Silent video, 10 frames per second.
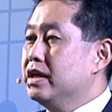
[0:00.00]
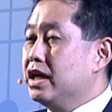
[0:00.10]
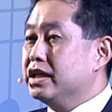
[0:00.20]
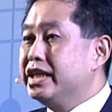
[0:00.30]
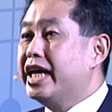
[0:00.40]

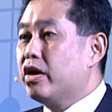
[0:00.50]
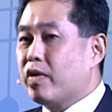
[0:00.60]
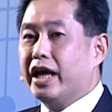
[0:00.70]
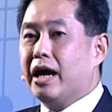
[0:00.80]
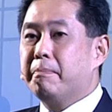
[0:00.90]
เกิดขึ้นได้อย่างไร
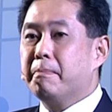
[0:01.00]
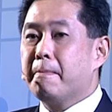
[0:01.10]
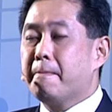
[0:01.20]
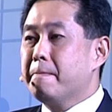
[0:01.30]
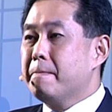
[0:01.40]
ครับ
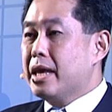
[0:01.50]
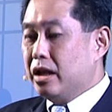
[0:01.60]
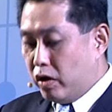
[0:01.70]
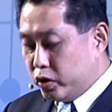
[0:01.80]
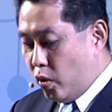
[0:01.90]

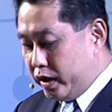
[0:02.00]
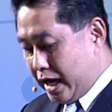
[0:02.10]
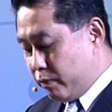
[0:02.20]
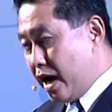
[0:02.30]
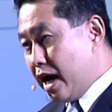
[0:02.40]
ลองดูนะค
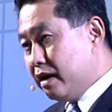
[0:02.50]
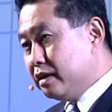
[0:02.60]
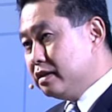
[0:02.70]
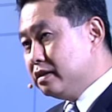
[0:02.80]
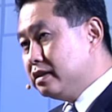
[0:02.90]
รับว่า
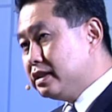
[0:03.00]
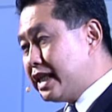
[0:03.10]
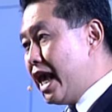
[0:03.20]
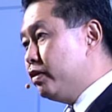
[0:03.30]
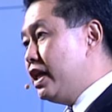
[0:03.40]
เซ
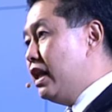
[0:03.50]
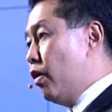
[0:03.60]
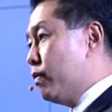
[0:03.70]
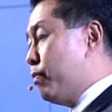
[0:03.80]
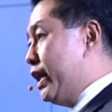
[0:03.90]
ลล์ที่เรา
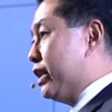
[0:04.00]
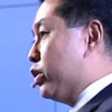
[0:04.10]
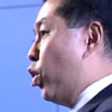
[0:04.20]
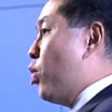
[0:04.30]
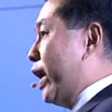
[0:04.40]
ผลิต
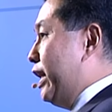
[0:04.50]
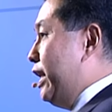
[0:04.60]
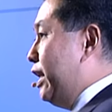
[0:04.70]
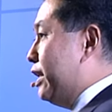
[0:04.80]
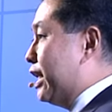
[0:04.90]
ทุกวัน
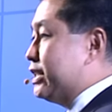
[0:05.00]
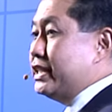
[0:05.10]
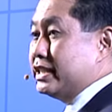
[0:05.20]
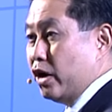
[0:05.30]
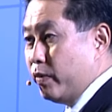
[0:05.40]
นี้อย่างเช่น
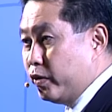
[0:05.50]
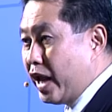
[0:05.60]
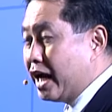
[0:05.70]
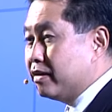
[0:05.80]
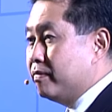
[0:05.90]
เซลล์ผิวห
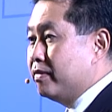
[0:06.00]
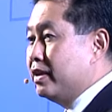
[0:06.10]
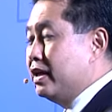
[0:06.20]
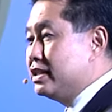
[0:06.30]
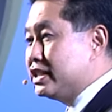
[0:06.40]
นัง
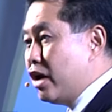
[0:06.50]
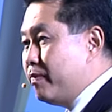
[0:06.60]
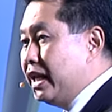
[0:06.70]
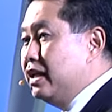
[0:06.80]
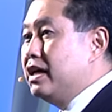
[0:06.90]
เซลล์
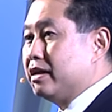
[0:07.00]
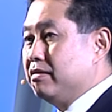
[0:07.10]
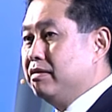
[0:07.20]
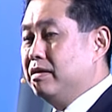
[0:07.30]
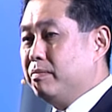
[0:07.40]
เม็ดเลือด
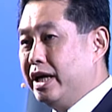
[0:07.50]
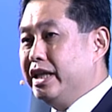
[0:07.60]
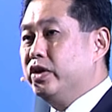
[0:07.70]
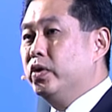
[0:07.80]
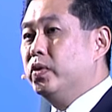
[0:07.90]
ผลิต
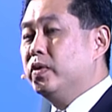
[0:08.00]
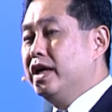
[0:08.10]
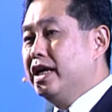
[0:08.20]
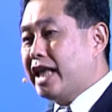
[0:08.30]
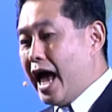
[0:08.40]
อยู่
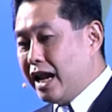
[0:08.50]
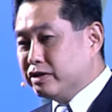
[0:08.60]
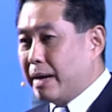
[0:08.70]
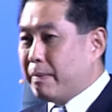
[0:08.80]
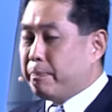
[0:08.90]
ถ้าเรา
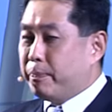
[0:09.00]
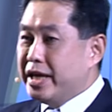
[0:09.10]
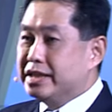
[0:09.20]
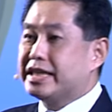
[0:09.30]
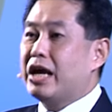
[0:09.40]
สามารถเปลี่
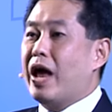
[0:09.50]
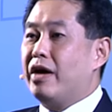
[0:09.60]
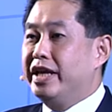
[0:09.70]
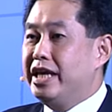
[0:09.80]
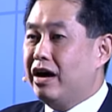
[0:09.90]
ยนเซลล์เหล่า
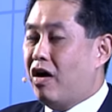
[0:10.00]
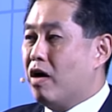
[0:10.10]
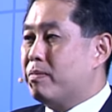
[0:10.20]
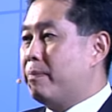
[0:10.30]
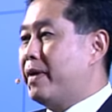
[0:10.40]
นี้ออก
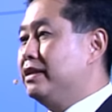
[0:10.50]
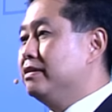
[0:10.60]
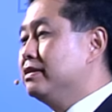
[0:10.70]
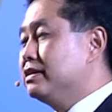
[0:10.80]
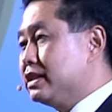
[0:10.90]
มาเป็น
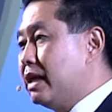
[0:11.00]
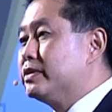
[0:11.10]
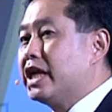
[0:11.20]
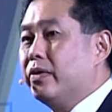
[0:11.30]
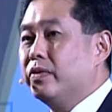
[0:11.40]
สเต็ม
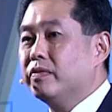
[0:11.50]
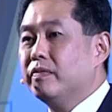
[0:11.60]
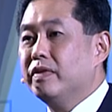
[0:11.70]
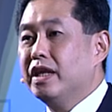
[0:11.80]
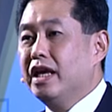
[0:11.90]
เซลล์
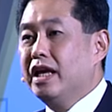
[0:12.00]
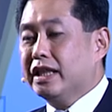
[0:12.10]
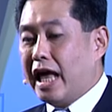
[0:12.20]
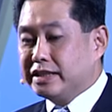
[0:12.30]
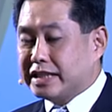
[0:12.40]

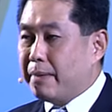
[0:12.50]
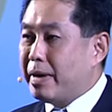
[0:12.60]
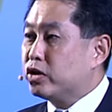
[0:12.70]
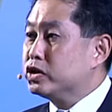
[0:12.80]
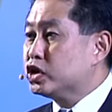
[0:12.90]
ท่านสามาร
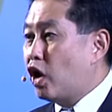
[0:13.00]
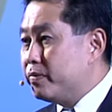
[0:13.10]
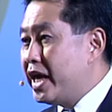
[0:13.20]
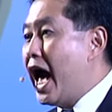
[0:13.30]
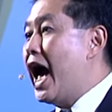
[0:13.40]
ถทดสอบ
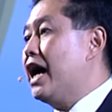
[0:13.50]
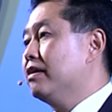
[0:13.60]
ยา